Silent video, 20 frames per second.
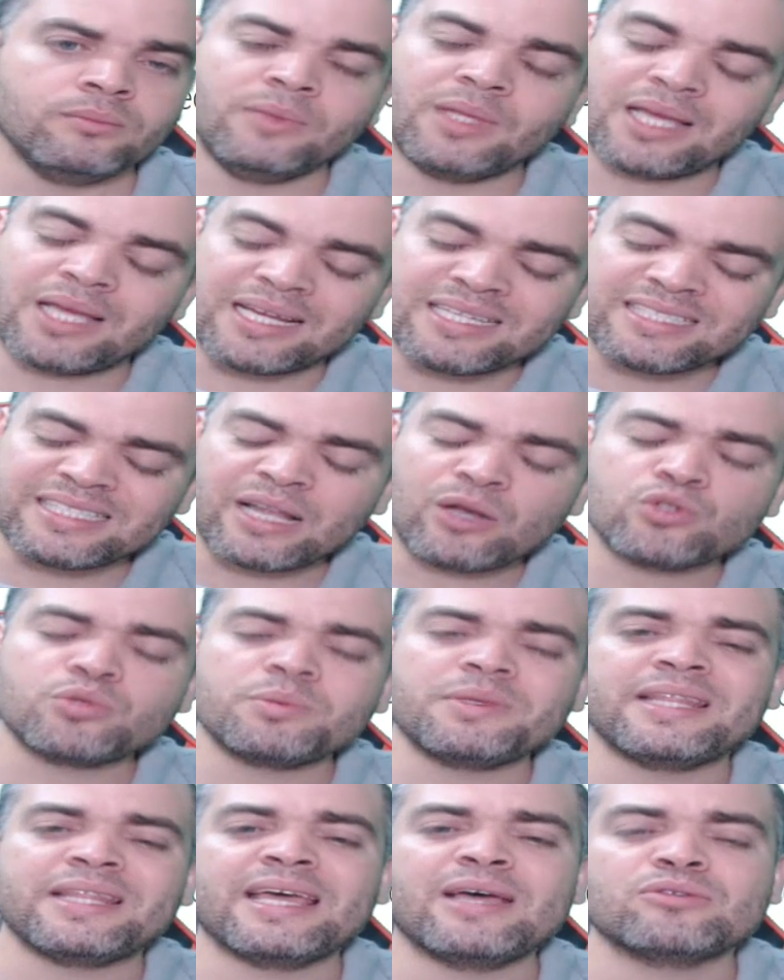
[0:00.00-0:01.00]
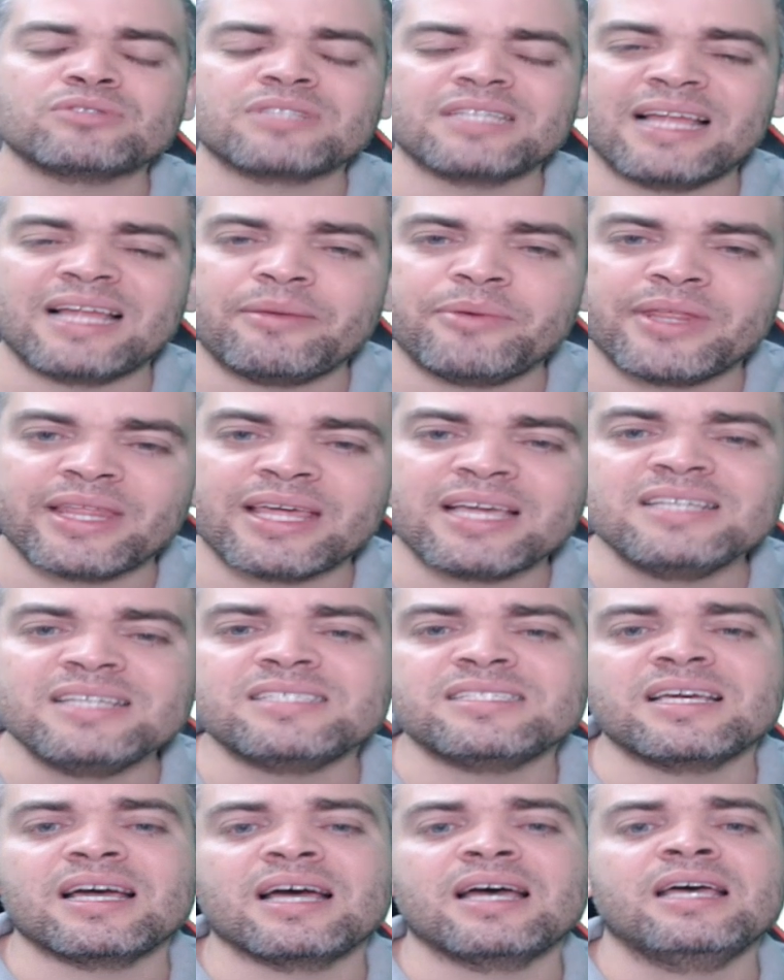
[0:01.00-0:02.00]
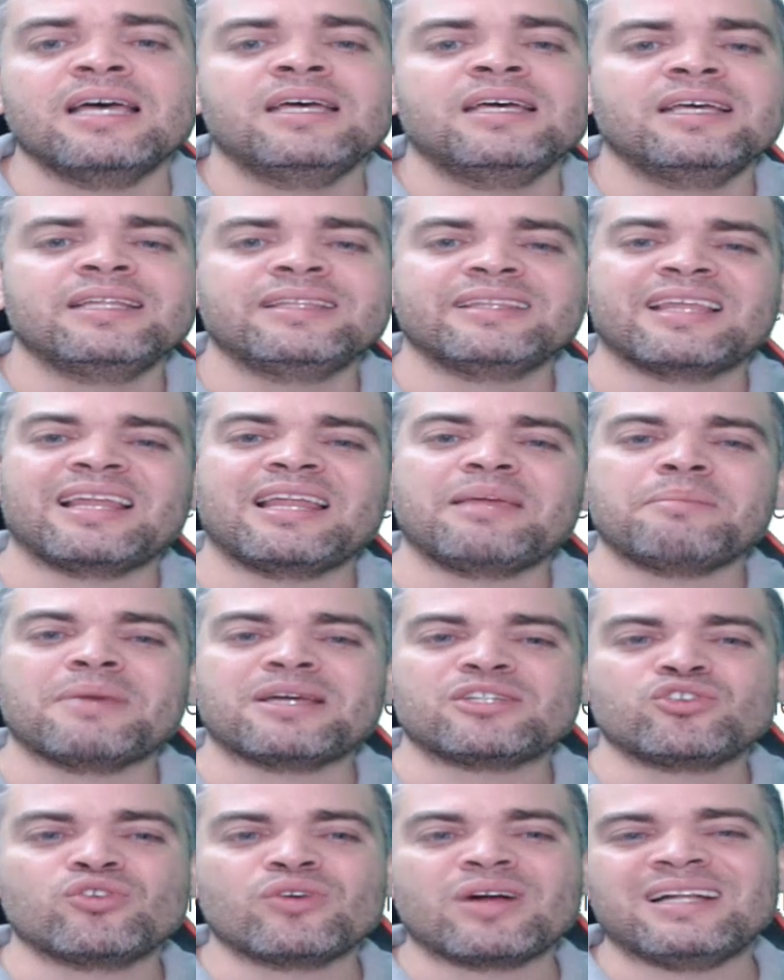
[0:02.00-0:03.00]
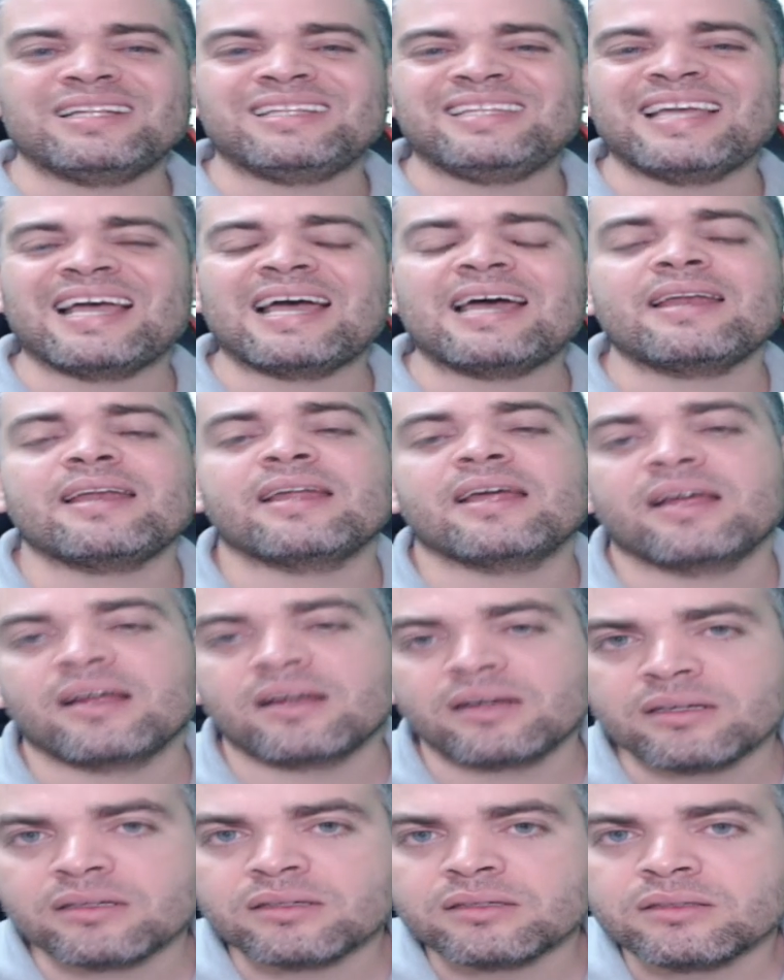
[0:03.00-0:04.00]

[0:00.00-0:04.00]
Ahí están los videos y la evidencia de la invasión haitiana.